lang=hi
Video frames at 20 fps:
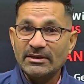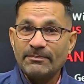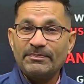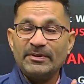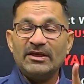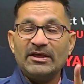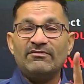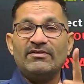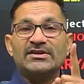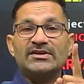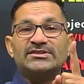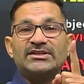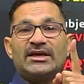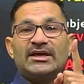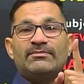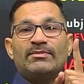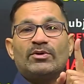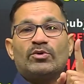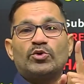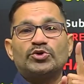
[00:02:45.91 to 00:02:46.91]
प्रीवियस ईयर
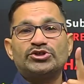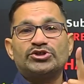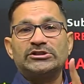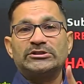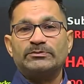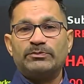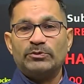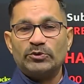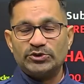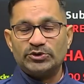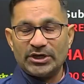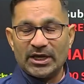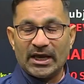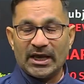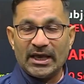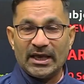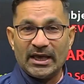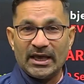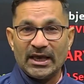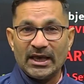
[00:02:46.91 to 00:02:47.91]
में क्वेश्चंस पूछे गए
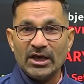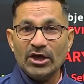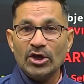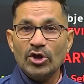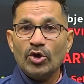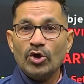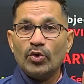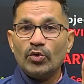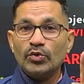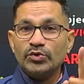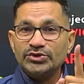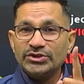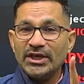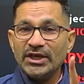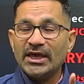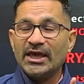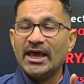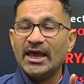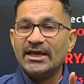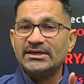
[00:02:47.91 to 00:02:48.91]
हैं उसी
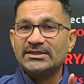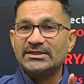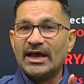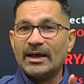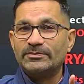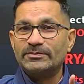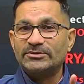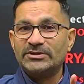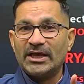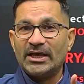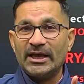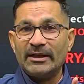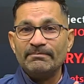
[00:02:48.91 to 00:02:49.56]
के हिसाब से